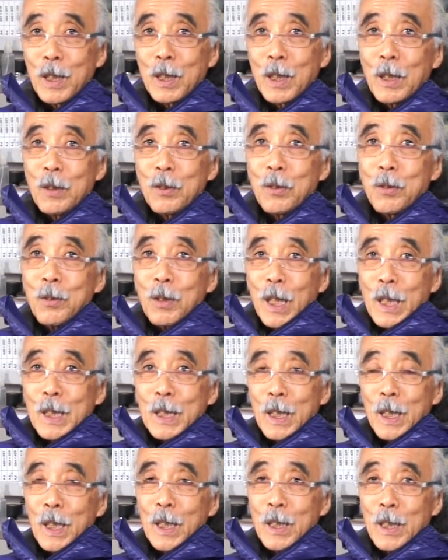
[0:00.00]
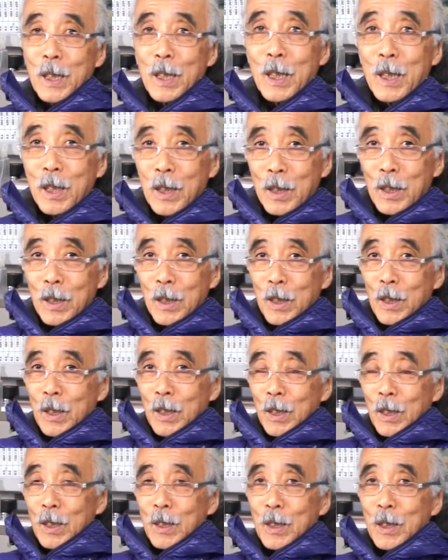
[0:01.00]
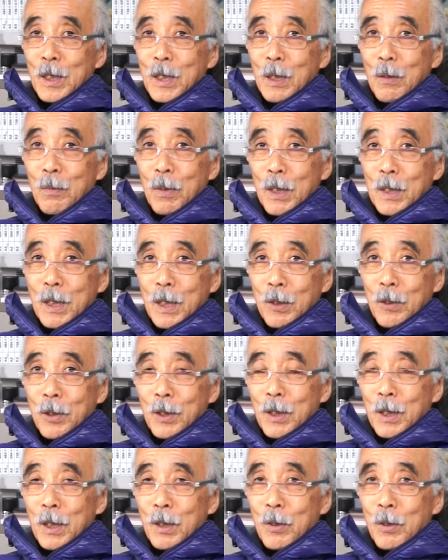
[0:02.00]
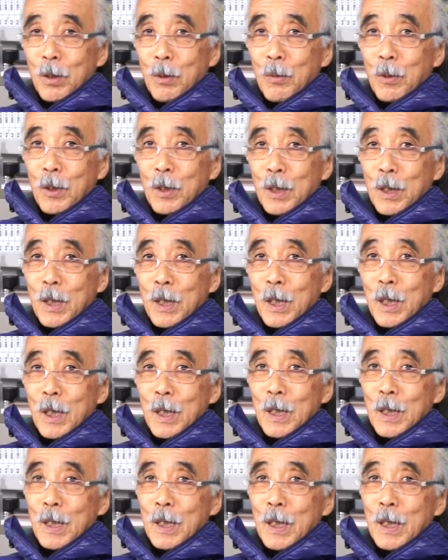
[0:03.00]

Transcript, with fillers: 家族がいてねじいちゃんばあちゃんがおって子供がおって